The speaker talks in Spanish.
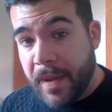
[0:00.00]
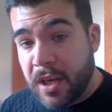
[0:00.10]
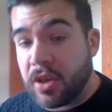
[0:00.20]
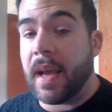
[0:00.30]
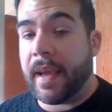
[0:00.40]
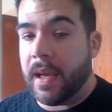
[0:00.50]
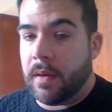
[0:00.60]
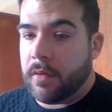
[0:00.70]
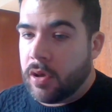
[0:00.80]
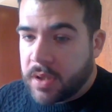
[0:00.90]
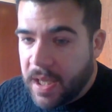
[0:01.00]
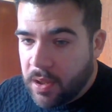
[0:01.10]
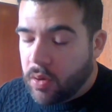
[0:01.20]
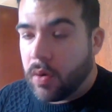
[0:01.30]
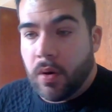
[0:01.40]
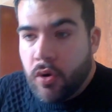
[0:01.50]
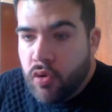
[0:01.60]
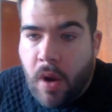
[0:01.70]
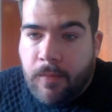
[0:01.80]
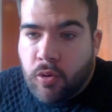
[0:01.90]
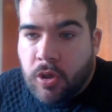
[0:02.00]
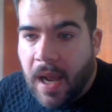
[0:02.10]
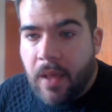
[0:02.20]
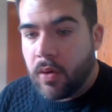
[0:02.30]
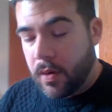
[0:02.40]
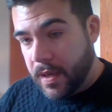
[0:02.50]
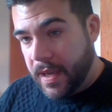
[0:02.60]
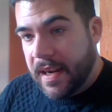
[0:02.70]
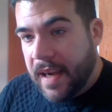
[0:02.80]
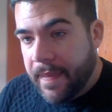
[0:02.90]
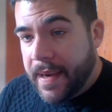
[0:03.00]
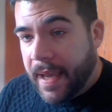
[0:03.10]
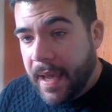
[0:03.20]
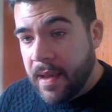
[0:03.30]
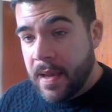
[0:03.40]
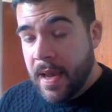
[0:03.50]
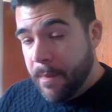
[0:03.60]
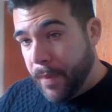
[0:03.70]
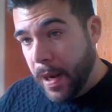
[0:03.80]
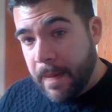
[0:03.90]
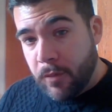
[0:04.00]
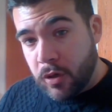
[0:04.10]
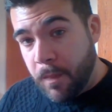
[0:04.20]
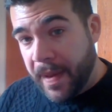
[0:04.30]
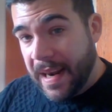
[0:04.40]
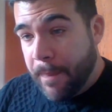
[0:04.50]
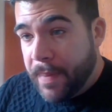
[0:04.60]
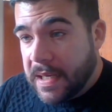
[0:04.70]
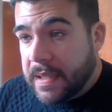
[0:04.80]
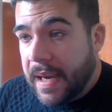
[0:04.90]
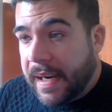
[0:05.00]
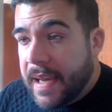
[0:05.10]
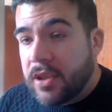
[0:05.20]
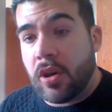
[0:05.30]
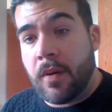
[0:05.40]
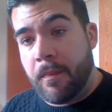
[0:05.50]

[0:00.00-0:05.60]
persona que, lo siento, no he buscado quién la dirige, pero vamos, para la pista que ha hecho,